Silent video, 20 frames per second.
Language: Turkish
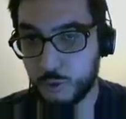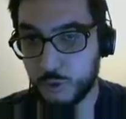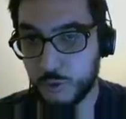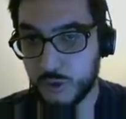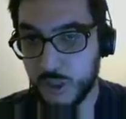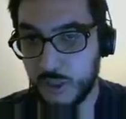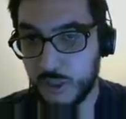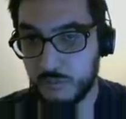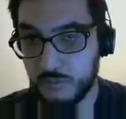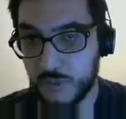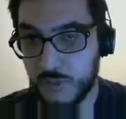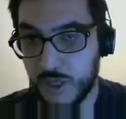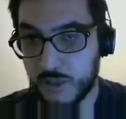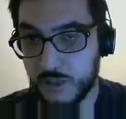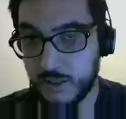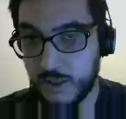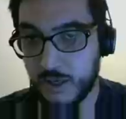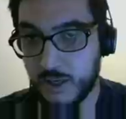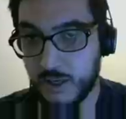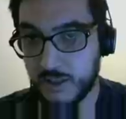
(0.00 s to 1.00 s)
İstiyorsan
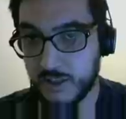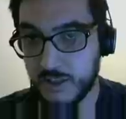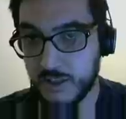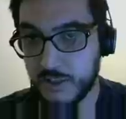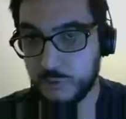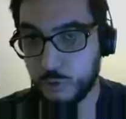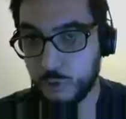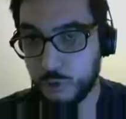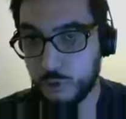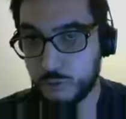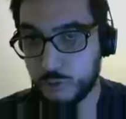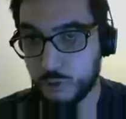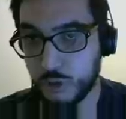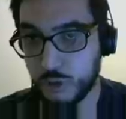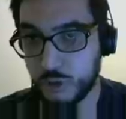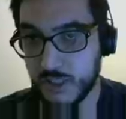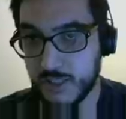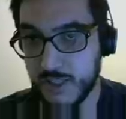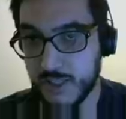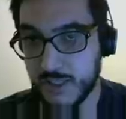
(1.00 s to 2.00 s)
ben agresif olurum
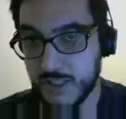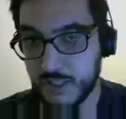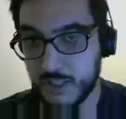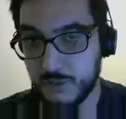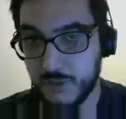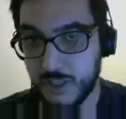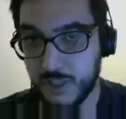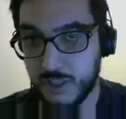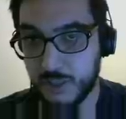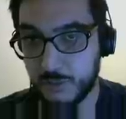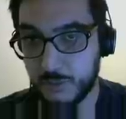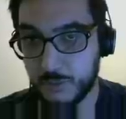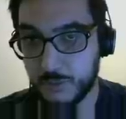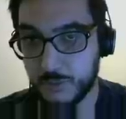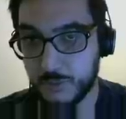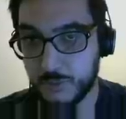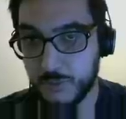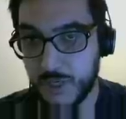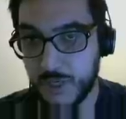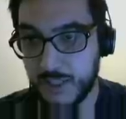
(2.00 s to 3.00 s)
onun hatasını bekleyip.
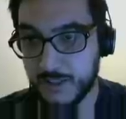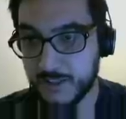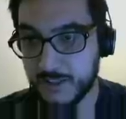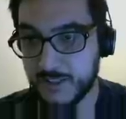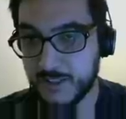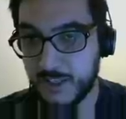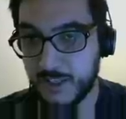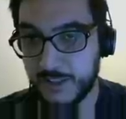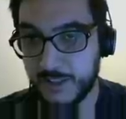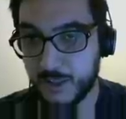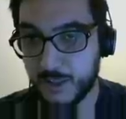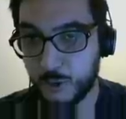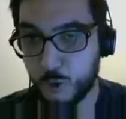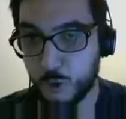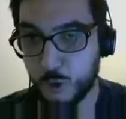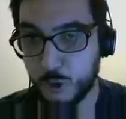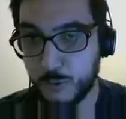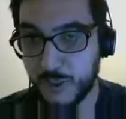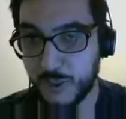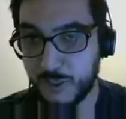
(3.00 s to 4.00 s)
Ben senden
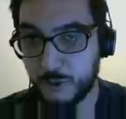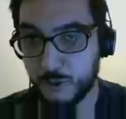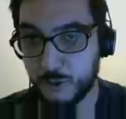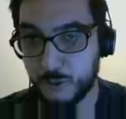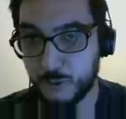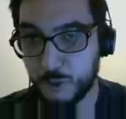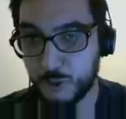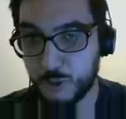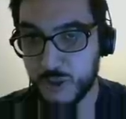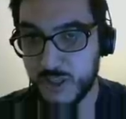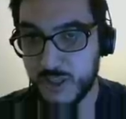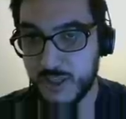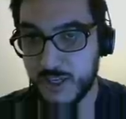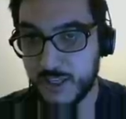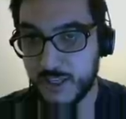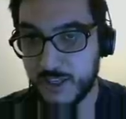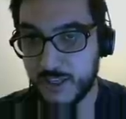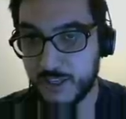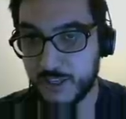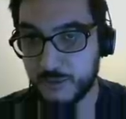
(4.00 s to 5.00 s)
kol bekliyorum yoksa
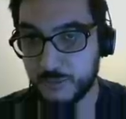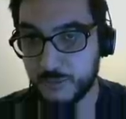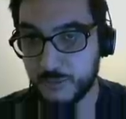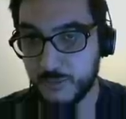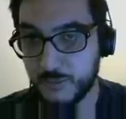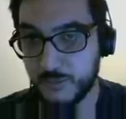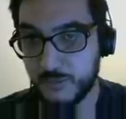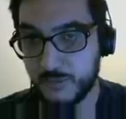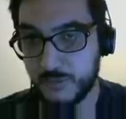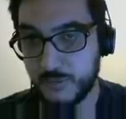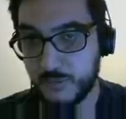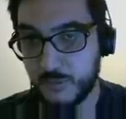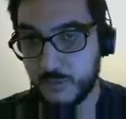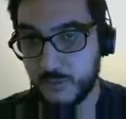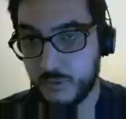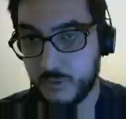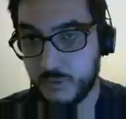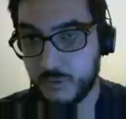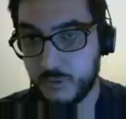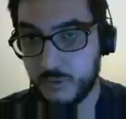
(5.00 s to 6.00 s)
direkt girerim.
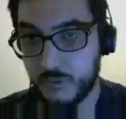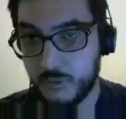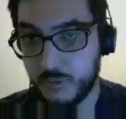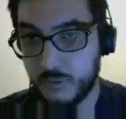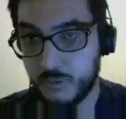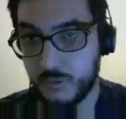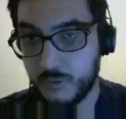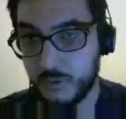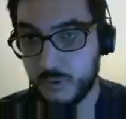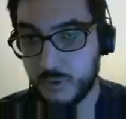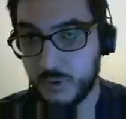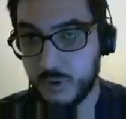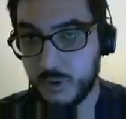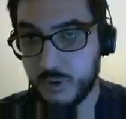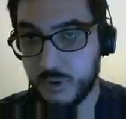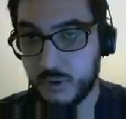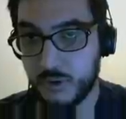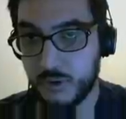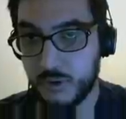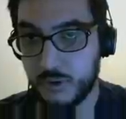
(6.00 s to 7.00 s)
Hatasını bulursan
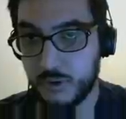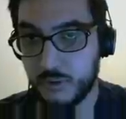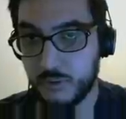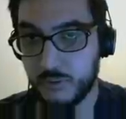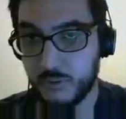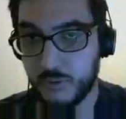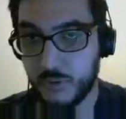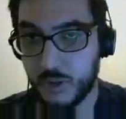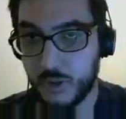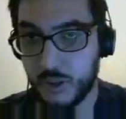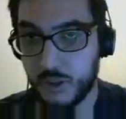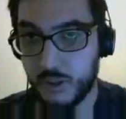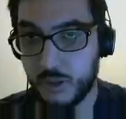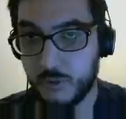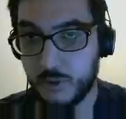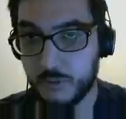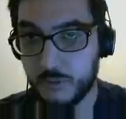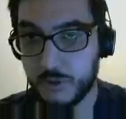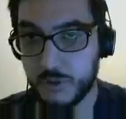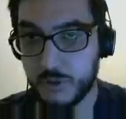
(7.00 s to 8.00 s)
çok iyi olur eğer
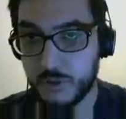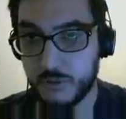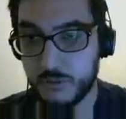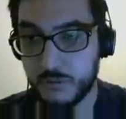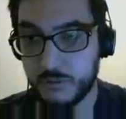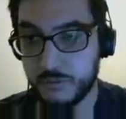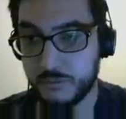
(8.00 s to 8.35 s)
Tamamdır.